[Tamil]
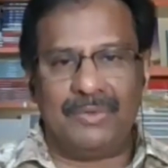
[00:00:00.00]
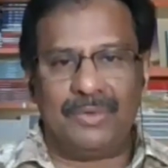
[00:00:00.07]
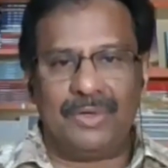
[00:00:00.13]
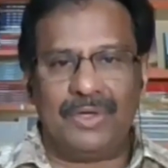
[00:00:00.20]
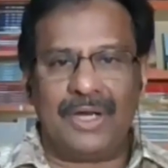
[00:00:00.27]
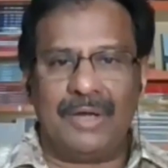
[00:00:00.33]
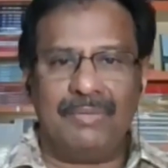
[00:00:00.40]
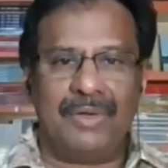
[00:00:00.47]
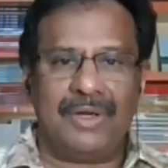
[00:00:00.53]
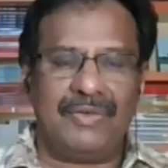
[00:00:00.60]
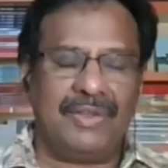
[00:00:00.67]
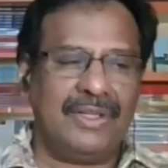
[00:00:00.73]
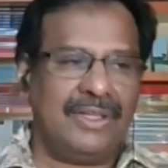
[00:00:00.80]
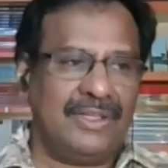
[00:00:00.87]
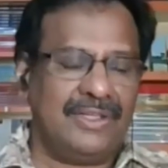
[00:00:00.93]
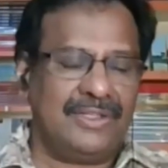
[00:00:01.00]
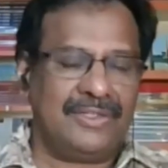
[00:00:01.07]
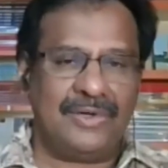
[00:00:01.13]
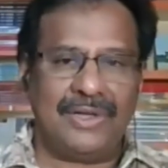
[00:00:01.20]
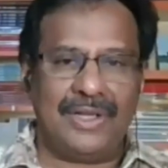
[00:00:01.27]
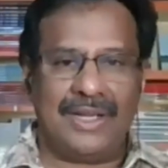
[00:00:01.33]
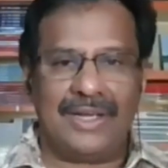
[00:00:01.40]
ஒரு நண்பர் வந்து
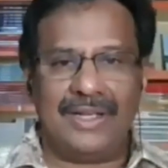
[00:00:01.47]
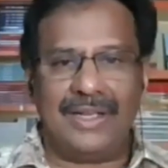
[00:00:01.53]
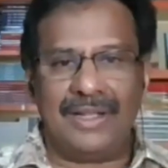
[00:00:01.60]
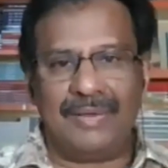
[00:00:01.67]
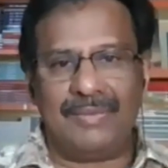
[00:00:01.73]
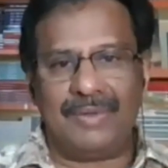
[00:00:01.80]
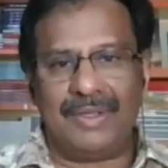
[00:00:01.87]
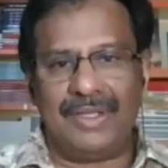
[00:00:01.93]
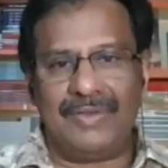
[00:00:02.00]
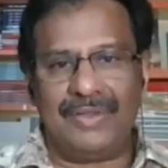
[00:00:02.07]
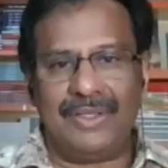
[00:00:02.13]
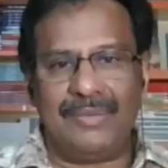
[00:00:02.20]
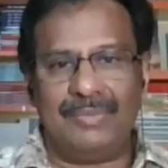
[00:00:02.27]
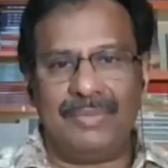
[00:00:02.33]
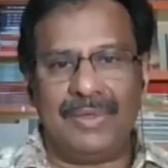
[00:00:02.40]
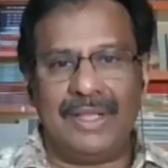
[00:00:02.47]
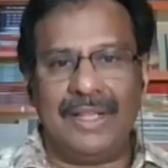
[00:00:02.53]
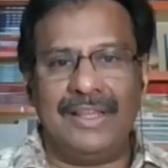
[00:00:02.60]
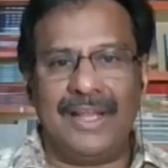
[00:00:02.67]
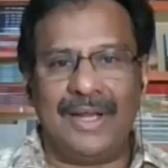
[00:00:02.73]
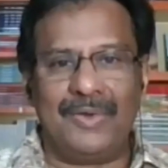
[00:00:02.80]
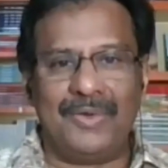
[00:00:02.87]
சொன்னார் இது வந்து
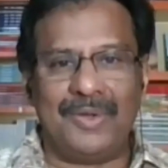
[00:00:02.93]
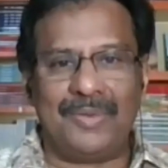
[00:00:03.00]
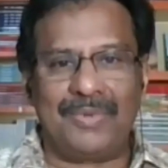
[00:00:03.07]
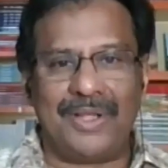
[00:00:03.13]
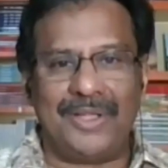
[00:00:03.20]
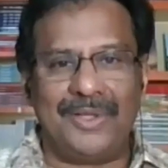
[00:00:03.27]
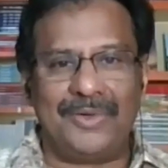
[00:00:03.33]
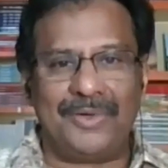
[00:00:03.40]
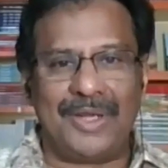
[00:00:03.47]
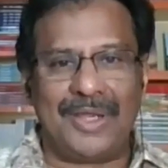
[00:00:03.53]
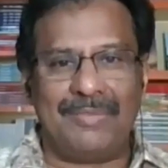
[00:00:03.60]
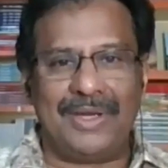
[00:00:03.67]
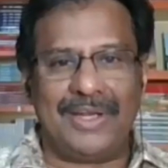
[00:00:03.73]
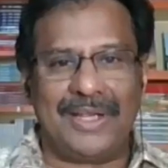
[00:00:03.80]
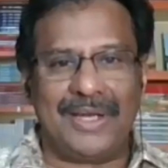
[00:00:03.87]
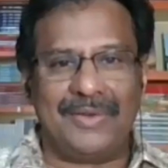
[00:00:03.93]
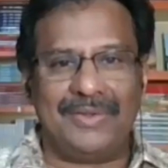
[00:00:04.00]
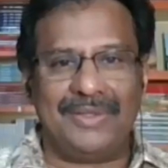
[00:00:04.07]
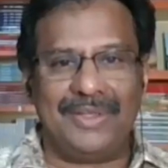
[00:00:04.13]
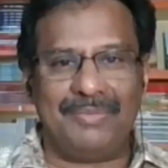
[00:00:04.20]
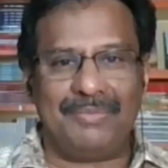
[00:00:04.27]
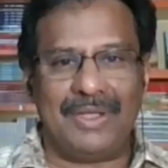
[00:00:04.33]
எந்த அளவுக்கு பாதிக்கும்னா அமெரிக்காவில்
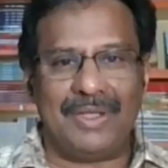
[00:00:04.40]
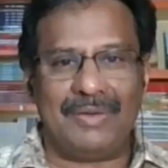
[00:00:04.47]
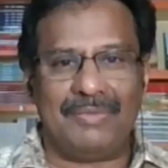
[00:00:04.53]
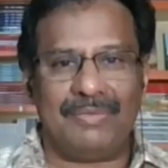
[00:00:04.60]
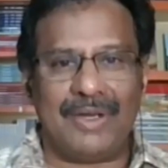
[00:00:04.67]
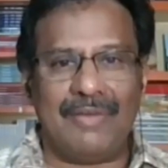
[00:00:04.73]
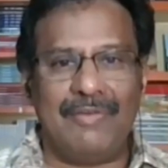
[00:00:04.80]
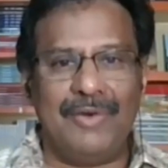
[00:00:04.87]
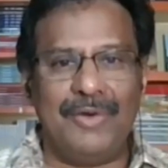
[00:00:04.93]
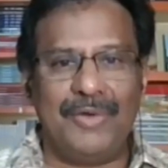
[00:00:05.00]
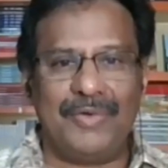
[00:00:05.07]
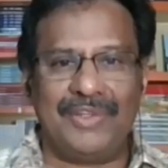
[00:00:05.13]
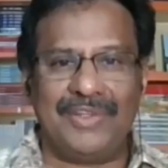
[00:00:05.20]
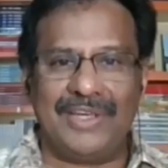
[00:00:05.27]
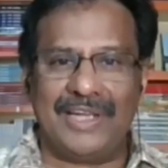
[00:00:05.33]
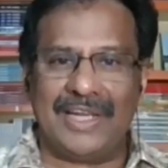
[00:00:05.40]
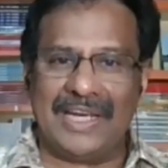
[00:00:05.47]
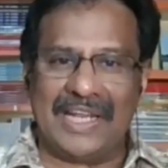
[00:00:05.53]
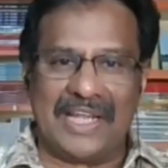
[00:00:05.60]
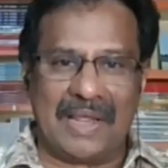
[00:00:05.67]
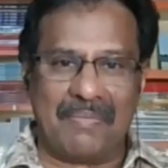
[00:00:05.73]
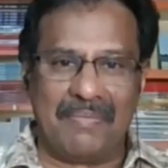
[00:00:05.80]
வந்து இப்போ ரெவின்யூ வந்து
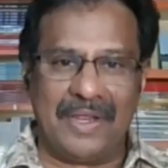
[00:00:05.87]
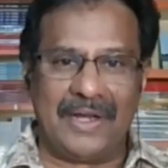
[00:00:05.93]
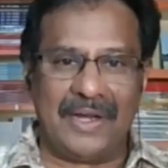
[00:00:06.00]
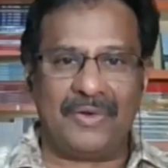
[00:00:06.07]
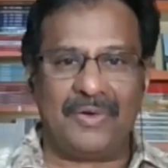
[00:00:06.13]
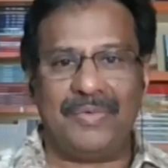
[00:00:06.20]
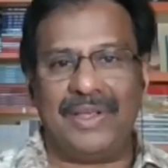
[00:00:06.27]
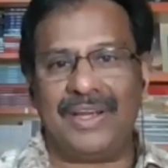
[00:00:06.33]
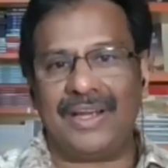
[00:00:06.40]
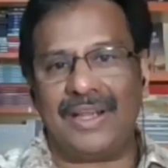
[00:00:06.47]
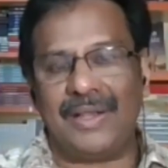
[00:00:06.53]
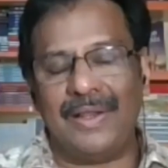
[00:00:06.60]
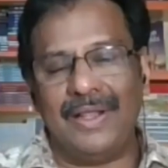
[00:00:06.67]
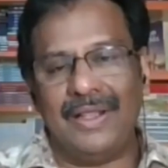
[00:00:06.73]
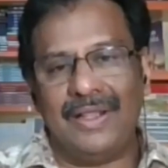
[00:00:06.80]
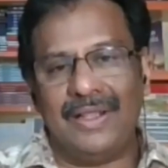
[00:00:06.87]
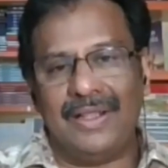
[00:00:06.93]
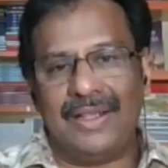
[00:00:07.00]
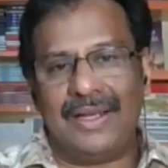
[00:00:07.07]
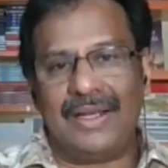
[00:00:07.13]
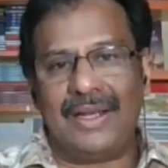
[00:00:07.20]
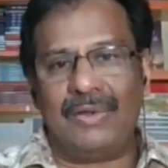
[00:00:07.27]
நிறைய கம்மியாயிடும் அப்படிங்கிறாங்க
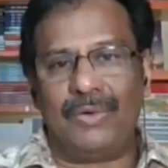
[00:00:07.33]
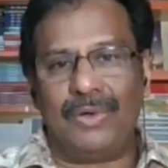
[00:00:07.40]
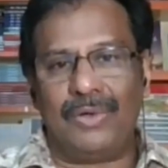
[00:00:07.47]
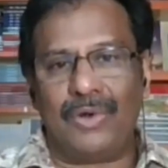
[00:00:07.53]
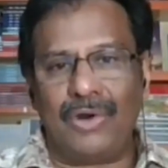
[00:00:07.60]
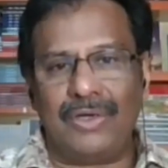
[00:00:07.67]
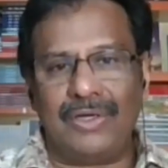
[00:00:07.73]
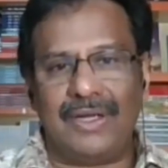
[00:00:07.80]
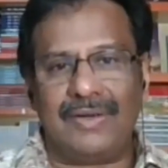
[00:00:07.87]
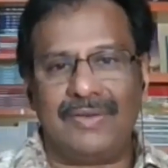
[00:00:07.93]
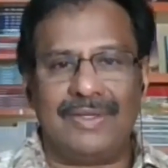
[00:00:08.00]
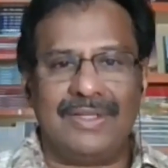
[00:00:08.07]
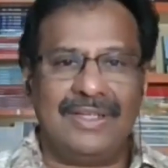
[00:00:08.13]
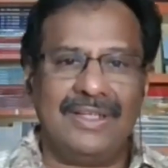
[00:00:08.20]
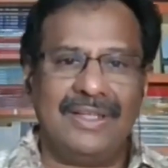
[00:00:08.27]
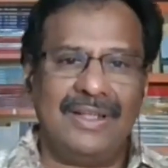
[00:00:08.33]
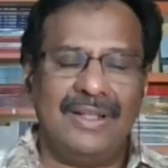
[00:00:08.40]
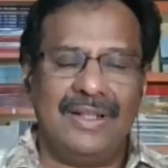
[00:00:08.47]
ஏன்னா ஒரு டாக்டர் வந்து